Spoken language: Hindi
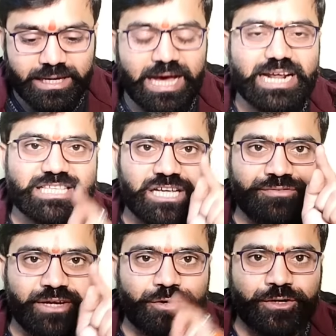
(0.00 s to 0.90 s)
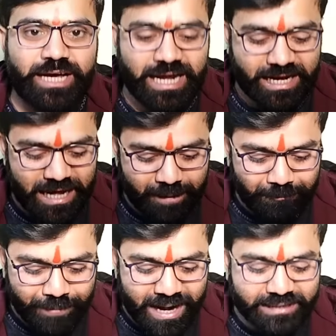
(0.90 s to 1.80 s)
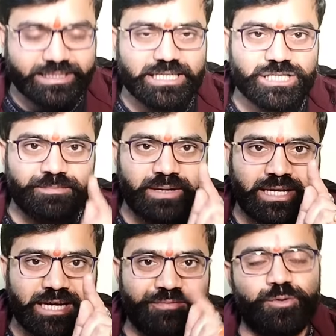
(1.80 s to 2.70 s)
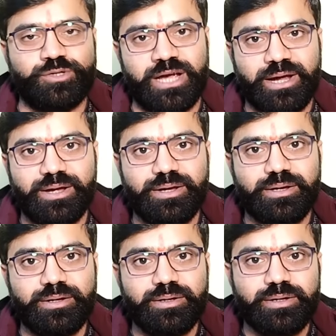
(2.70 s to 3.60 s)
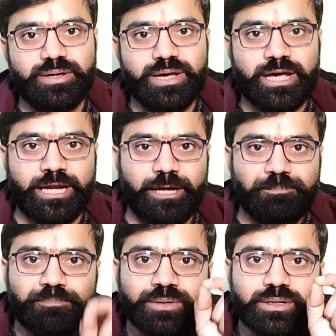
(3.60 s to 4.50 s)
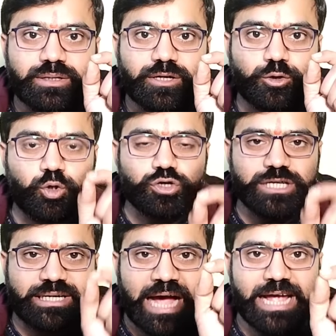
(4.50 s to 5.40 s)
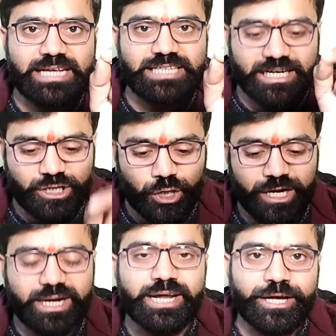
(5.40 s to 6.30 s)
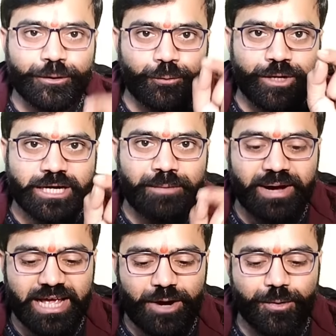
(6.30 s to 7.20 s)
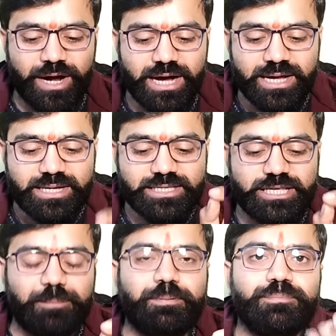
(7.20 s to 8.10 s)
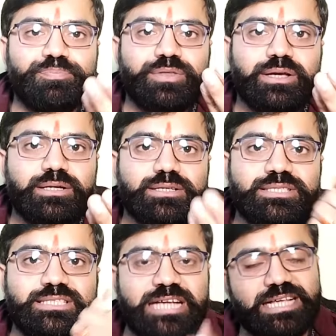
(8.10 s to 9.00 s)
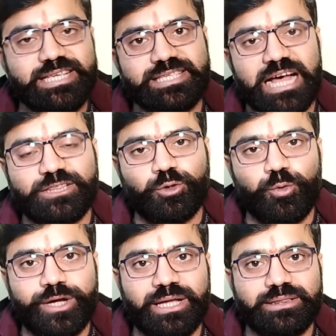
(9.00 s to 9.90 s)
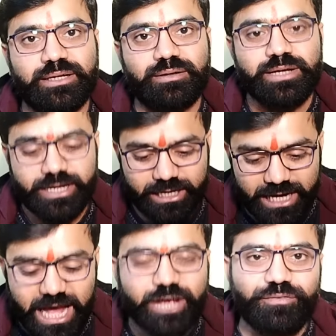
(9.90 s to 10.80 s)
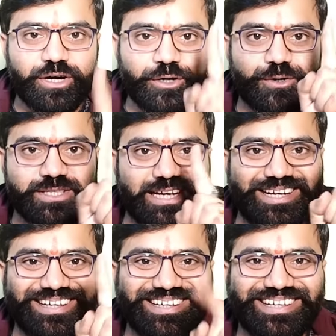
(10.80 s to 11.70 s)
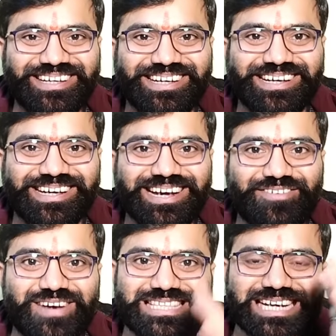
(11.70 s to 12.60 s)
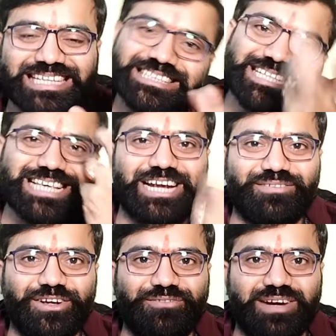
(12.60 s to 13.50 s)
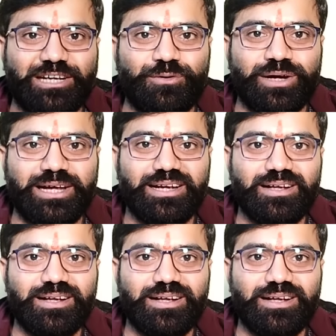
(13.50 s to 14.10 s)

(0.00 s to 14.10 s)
11 जनवरी को डाला गया 35 मिलियन व्यूज है करीब दो से ढाई हजार डॉलर इन्होंने कमाया होगा सिर्फ छह से सात दिनों के अंदर एक वीडियो से वैसे कितनी सारी वीडियो पड़ी होंगी